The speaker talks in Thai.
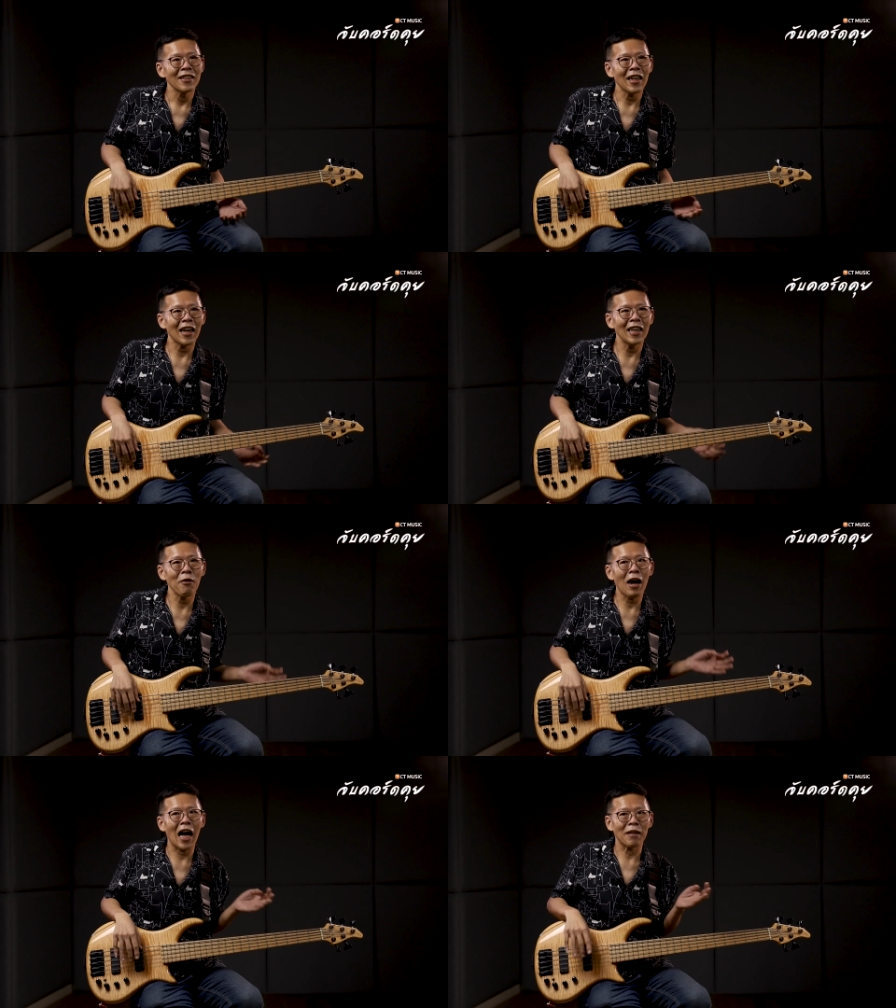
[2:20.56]
ถ้าเขาเรี
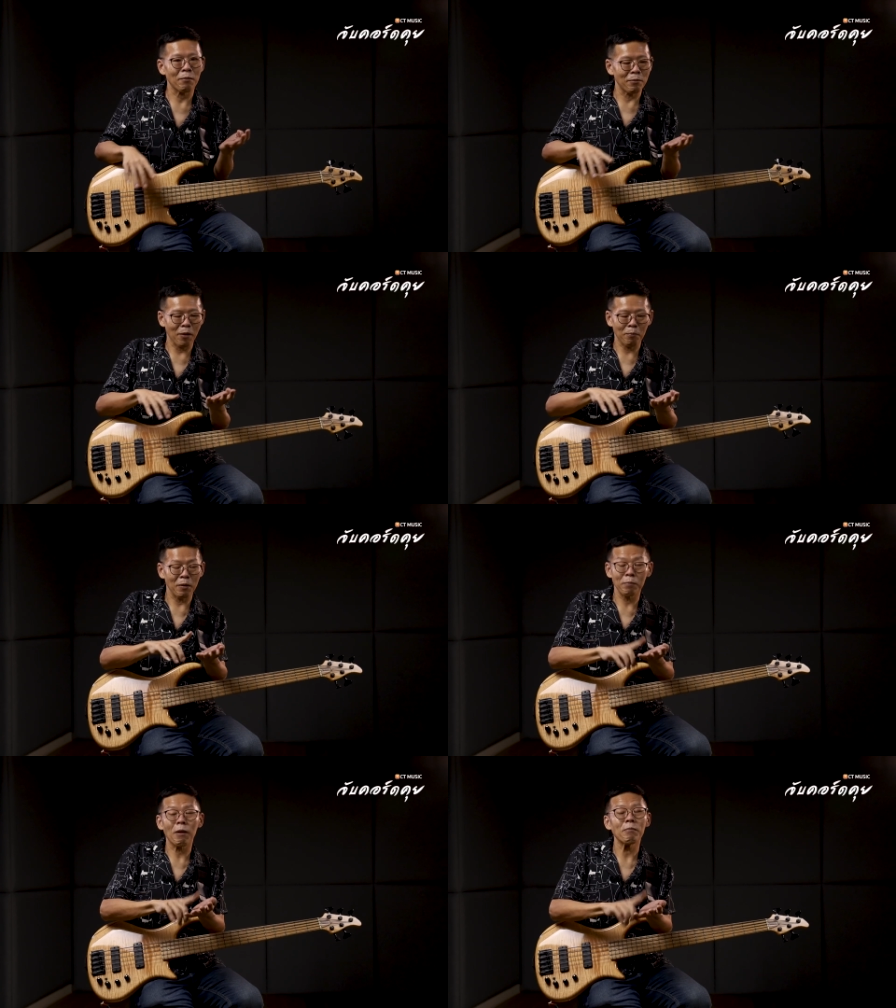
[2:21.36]
ยกว่าอัดเป็นแบบ
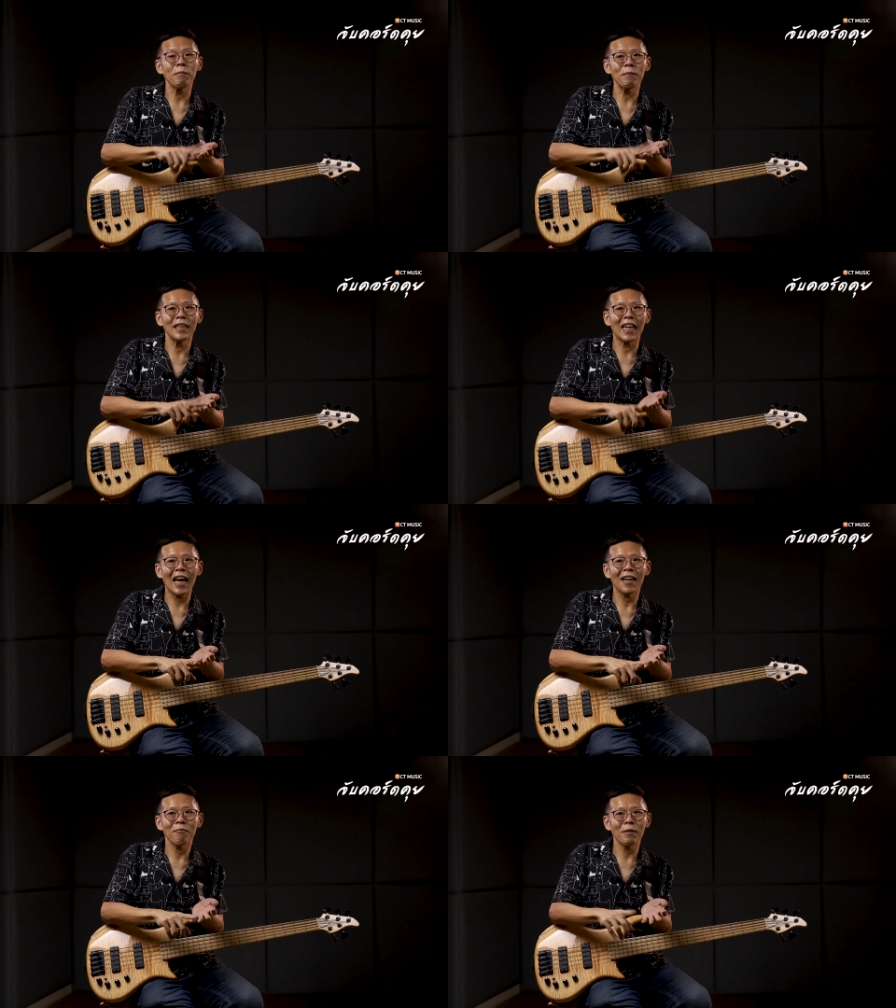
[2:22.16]
เป็นเป็น มือปืน
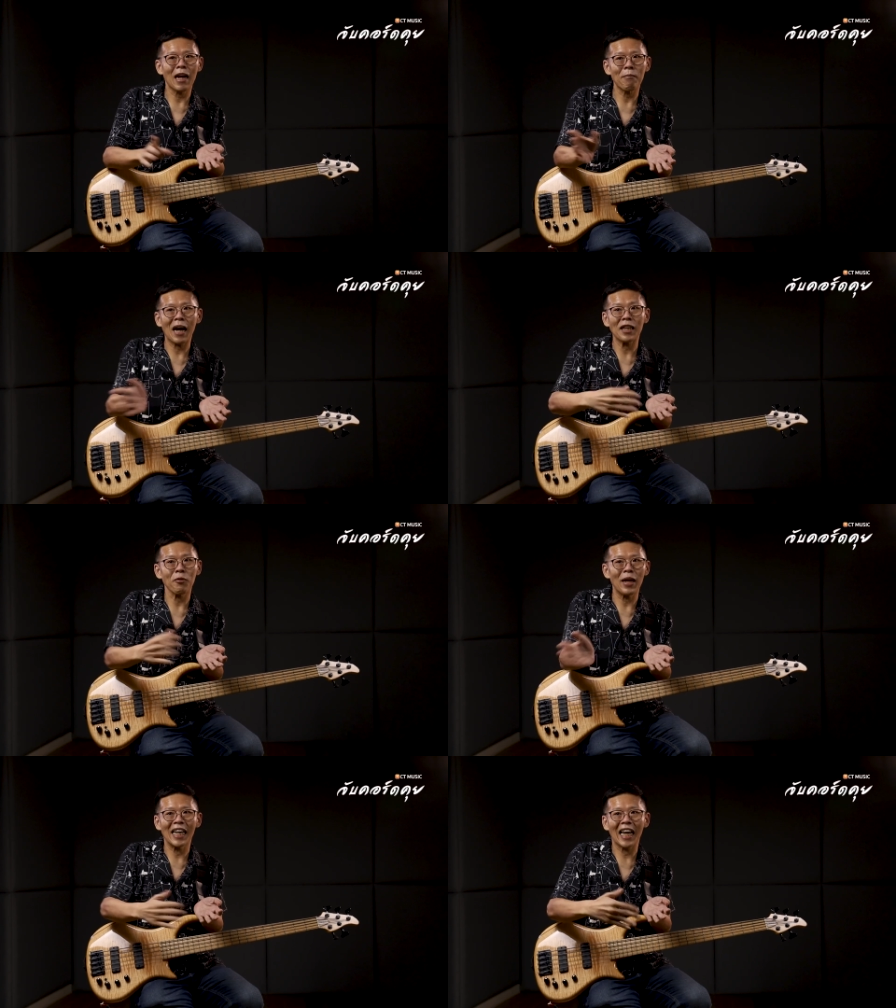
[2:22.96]
นะ ไม่นับงาน
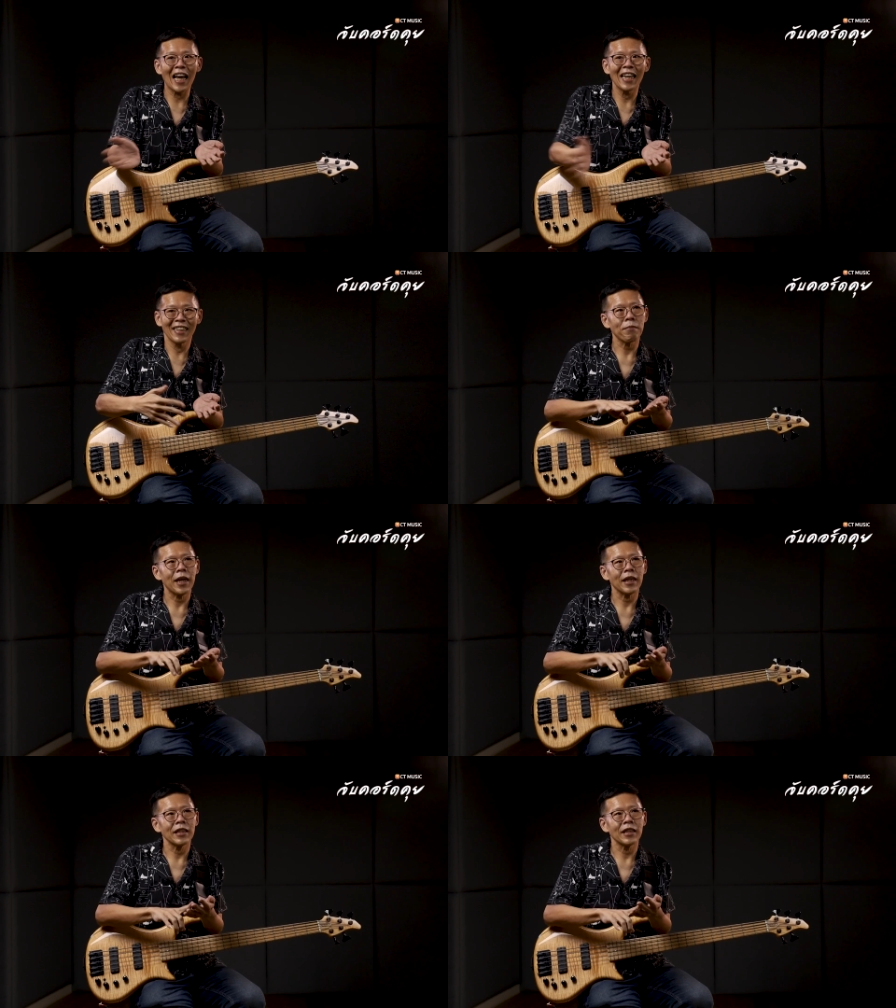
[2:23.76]
ตัวเองนะ เพ
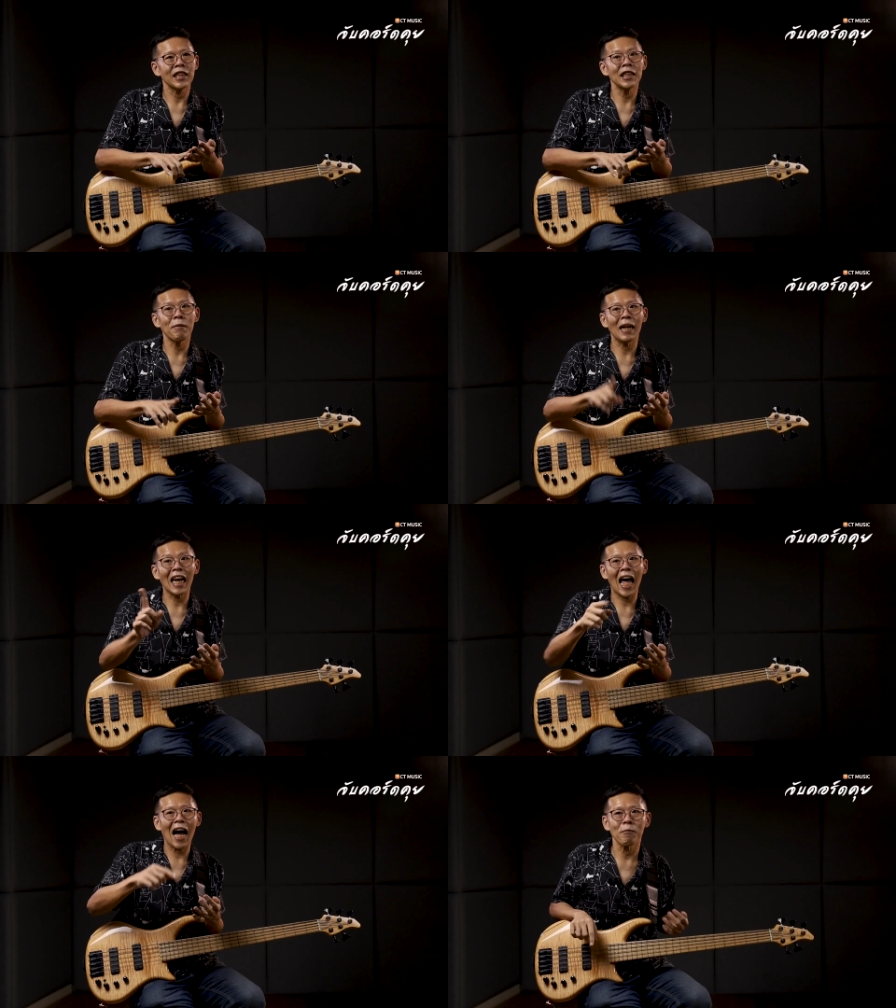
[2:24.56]
ลงชื่อเพลง
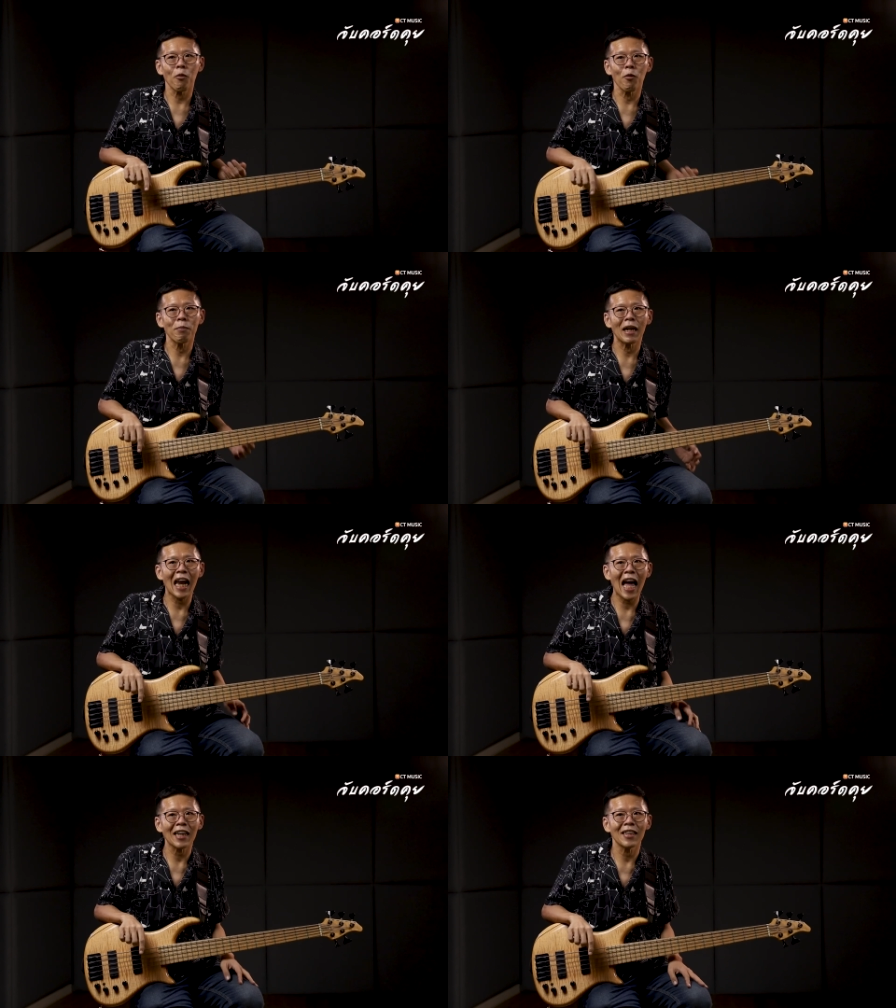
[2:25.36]
ลาโปรโมทเพลง
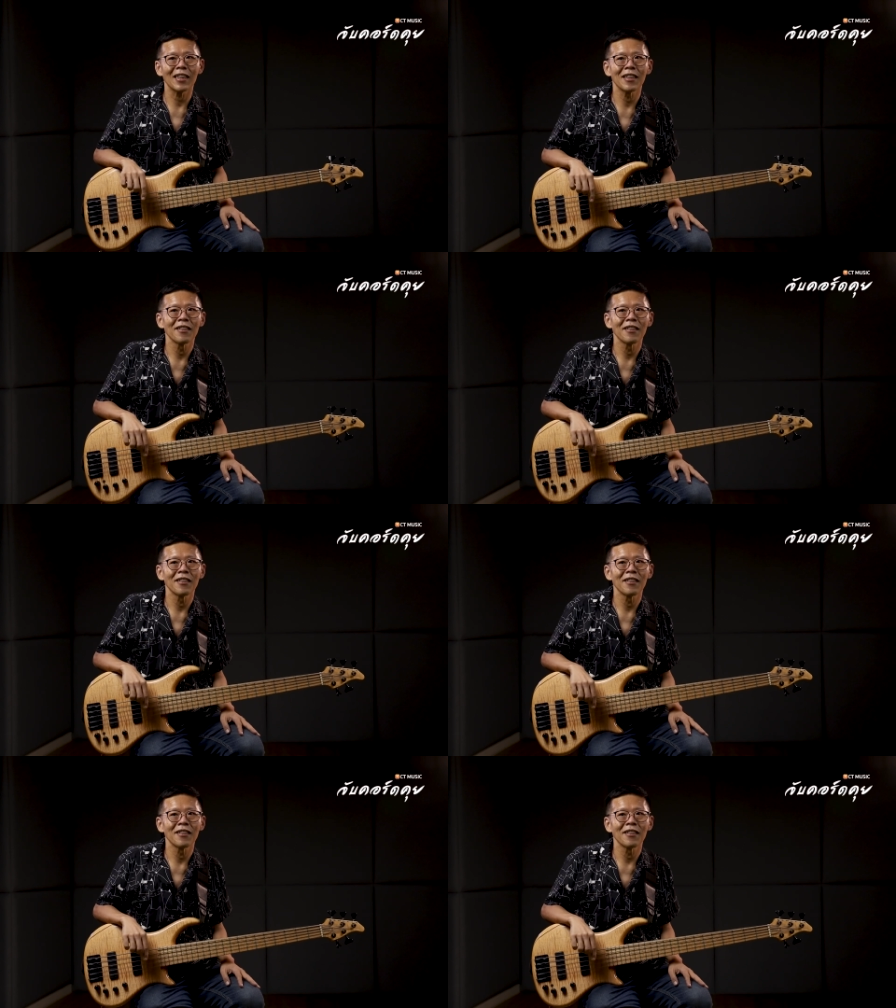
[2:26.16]
แรกเลย